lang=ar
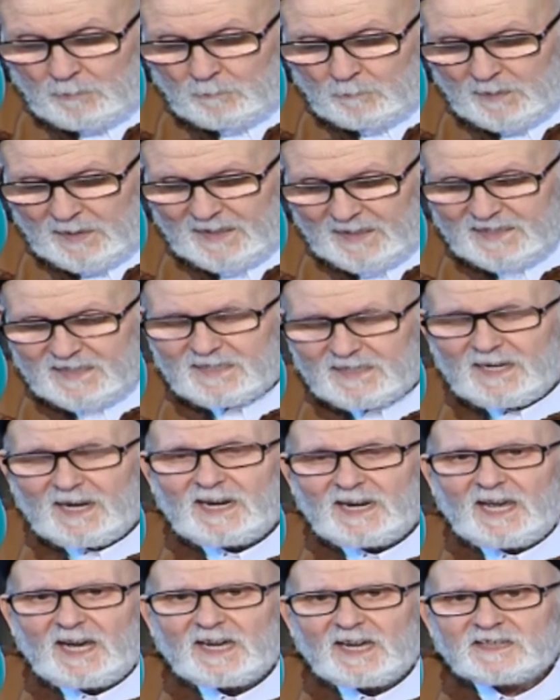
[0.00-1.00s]
ولكن
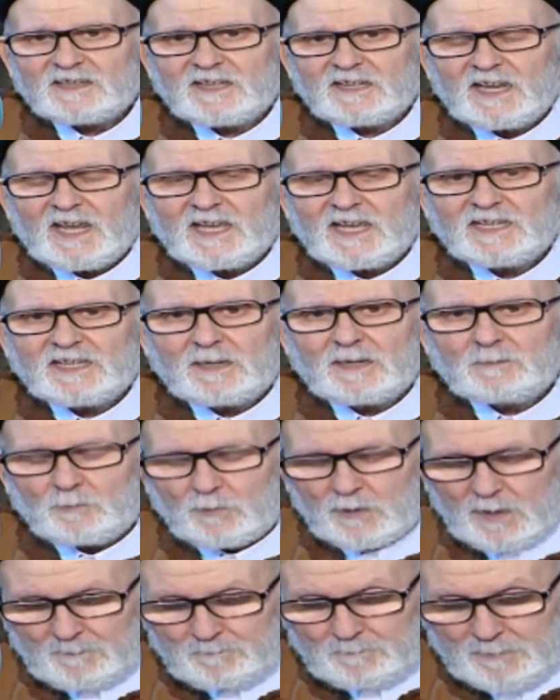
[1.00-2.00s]
الحاضنة هي
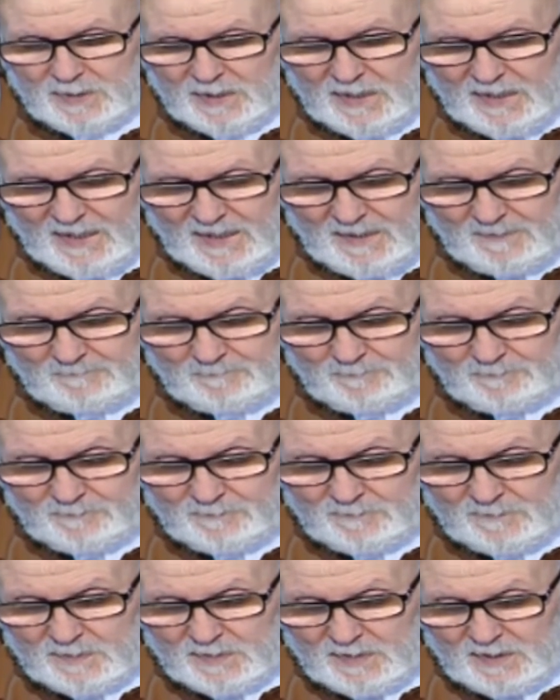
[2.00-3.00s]
المربية
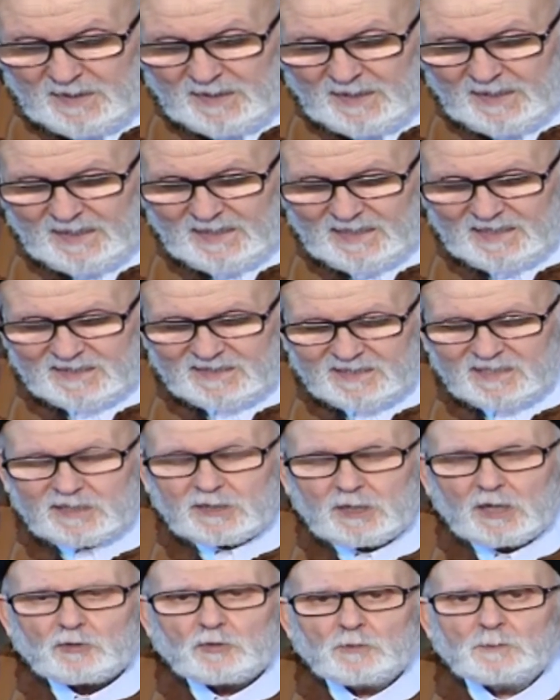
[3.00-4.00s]
التي
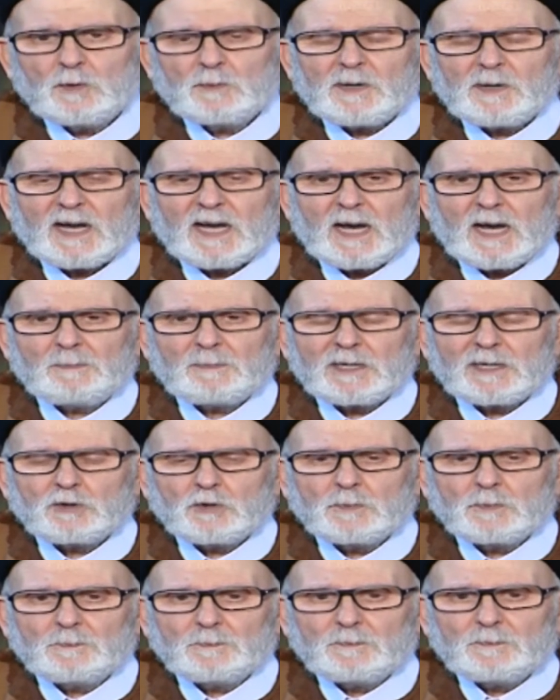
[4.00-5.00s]
تقوم مقام
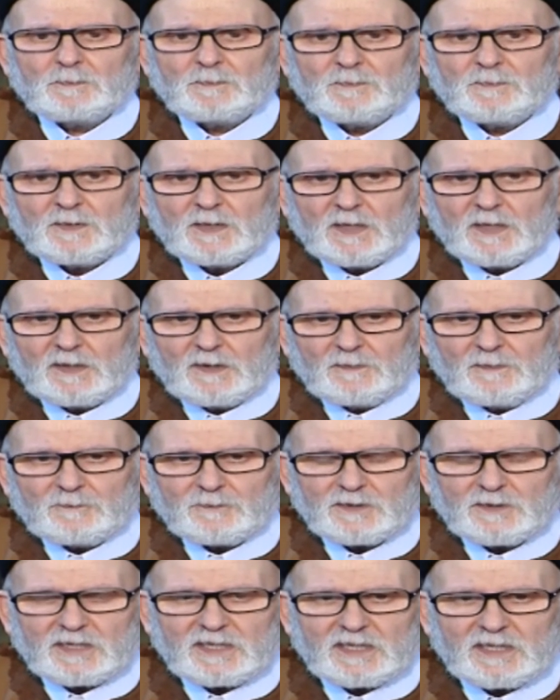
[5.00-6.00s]
الأم
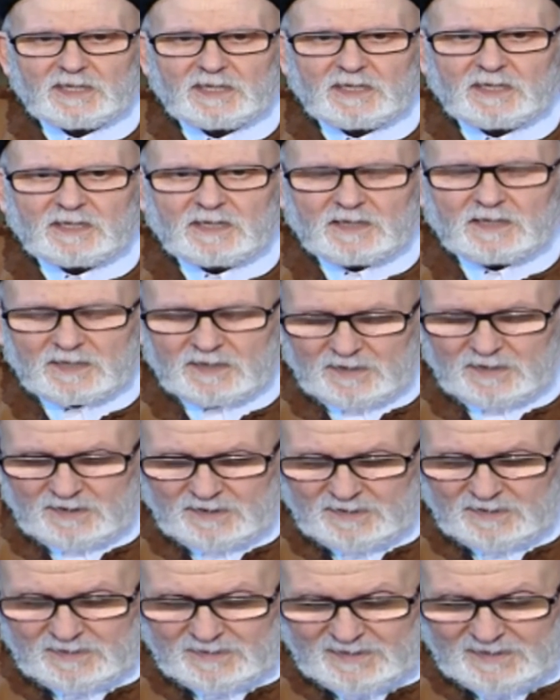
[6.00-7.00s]
في
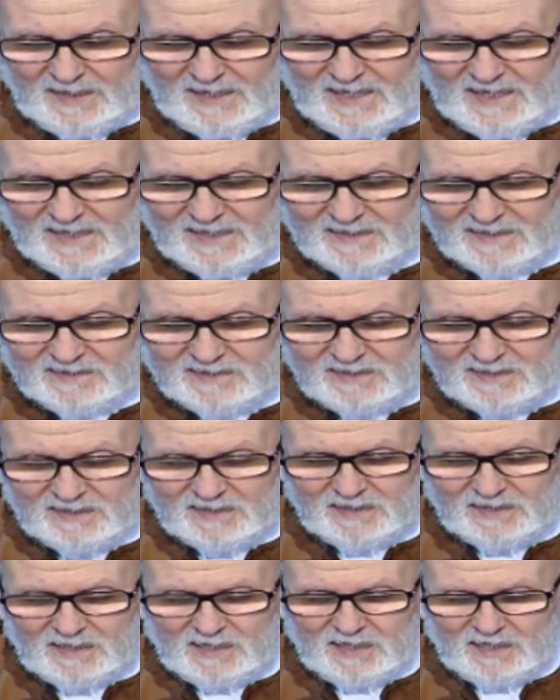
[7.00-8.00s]

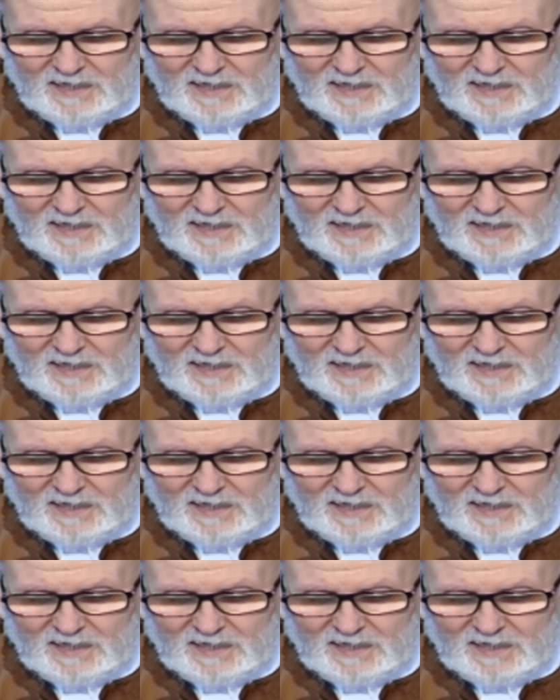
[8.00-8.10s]
رعاية